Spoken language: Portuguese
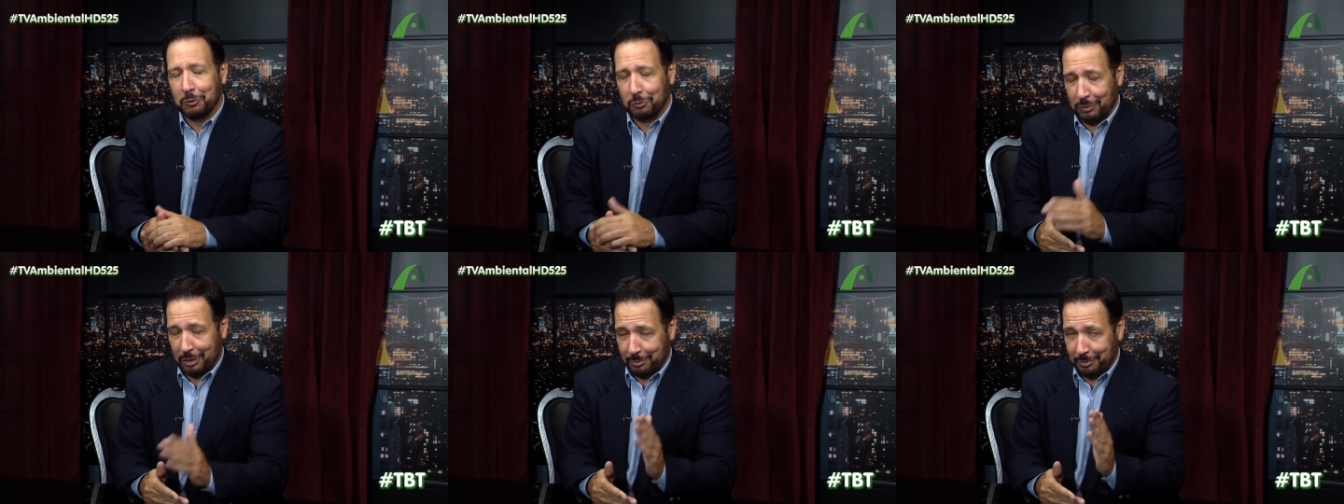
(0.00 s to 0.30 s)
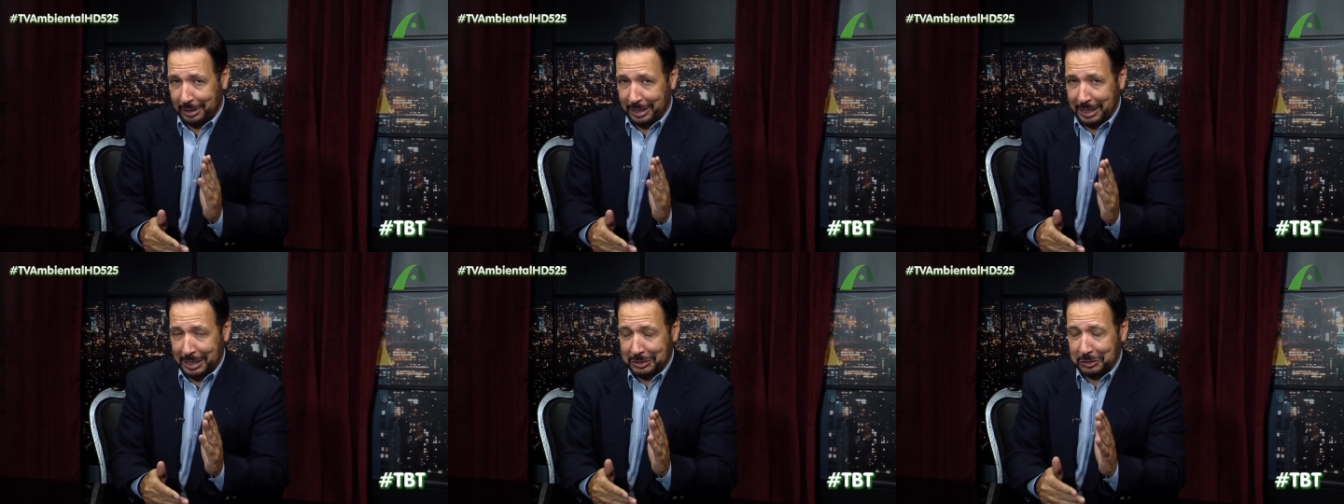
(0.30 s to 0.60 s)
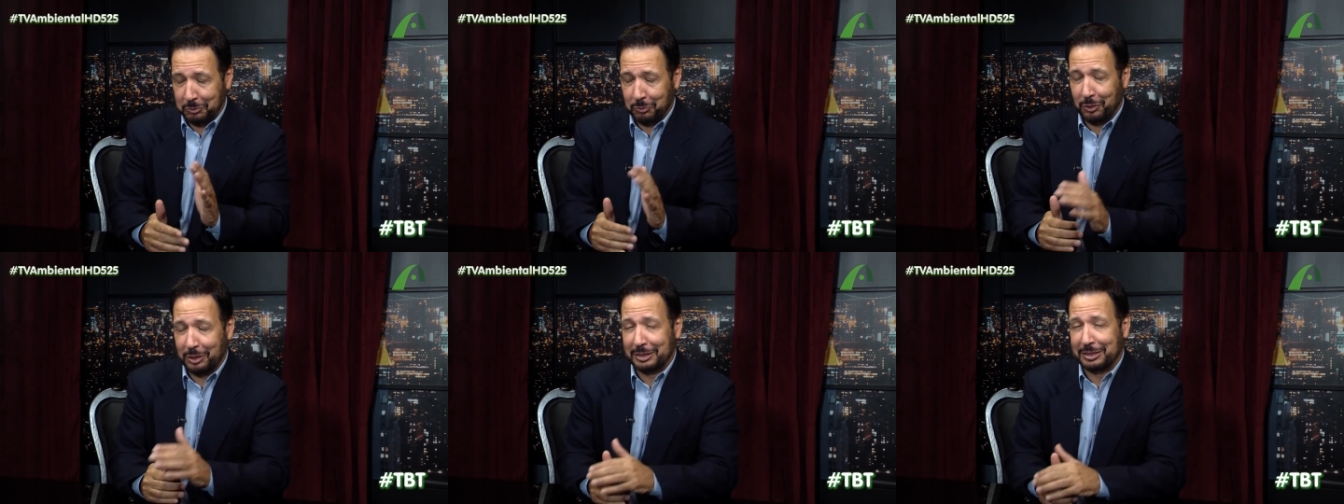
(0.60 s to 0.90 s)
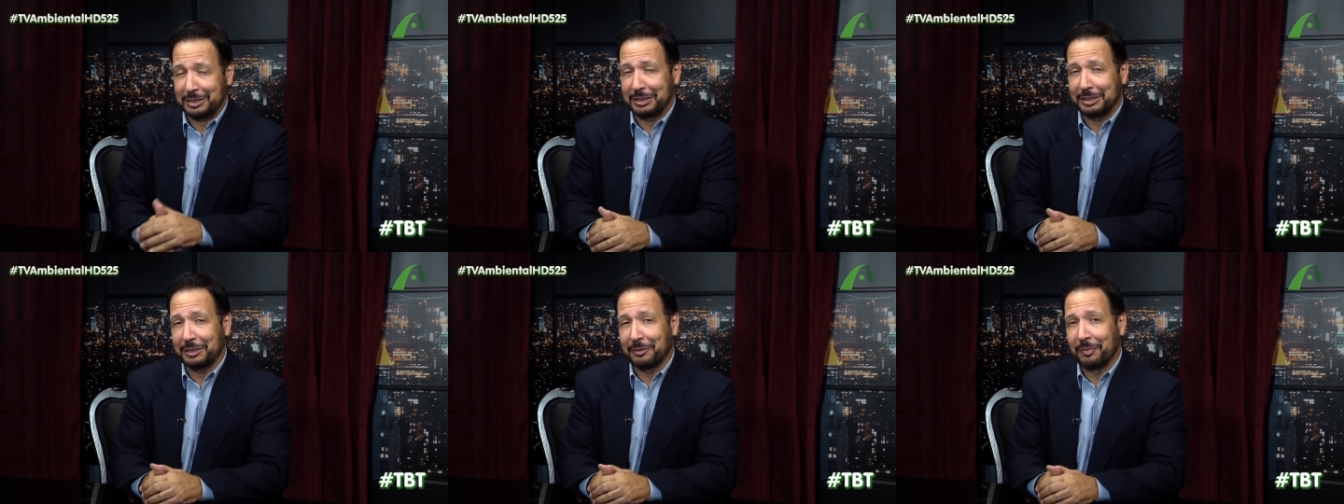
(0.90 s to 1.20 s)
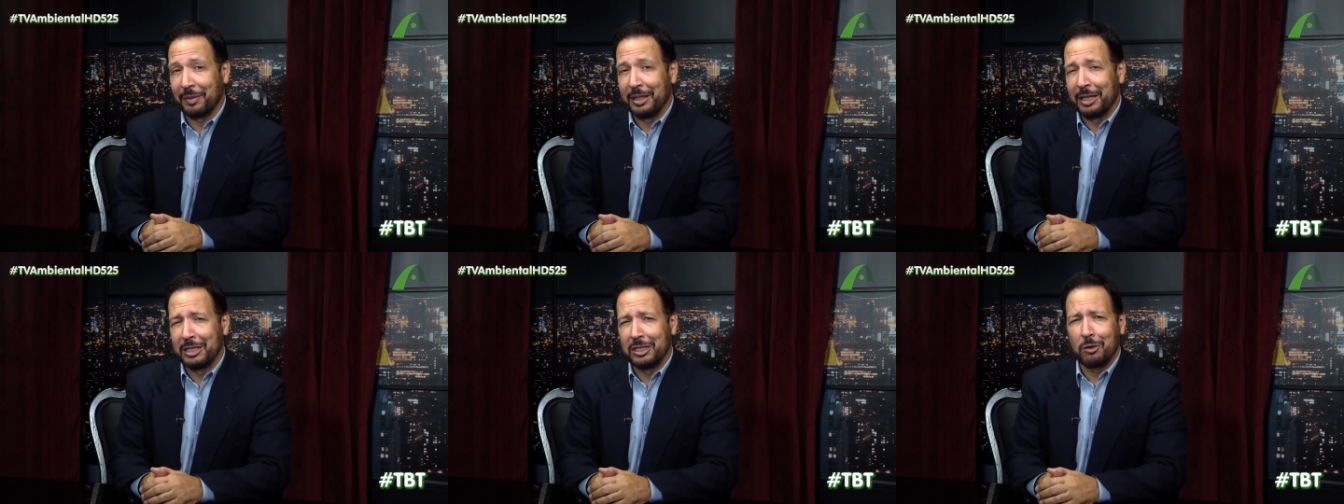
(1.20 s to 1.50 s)
Um abraço, Moacir.
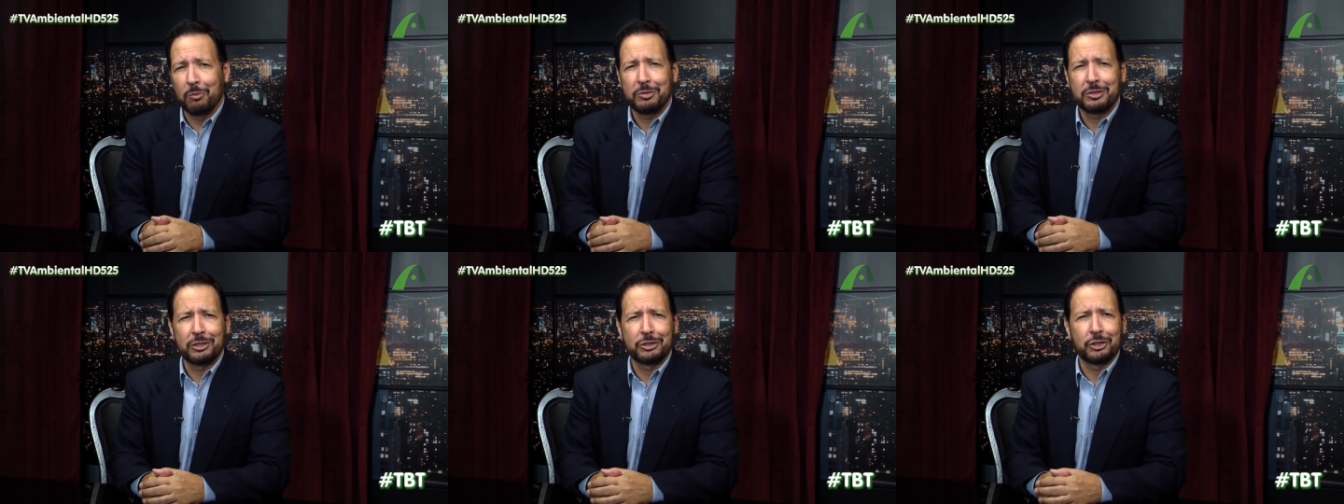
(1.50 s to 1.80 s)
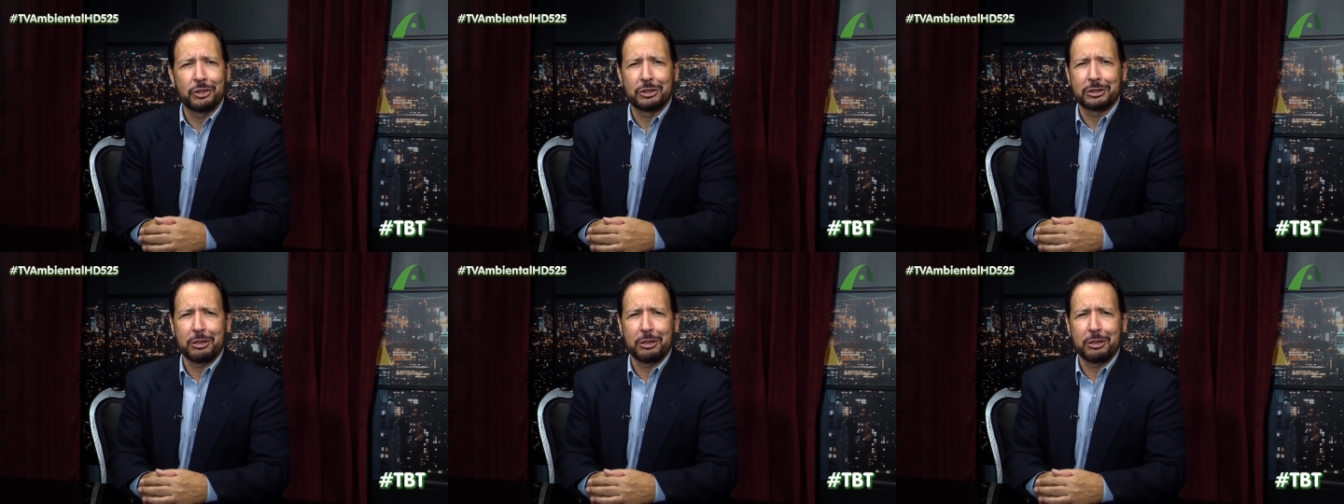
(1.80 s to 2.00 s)
Eu me senti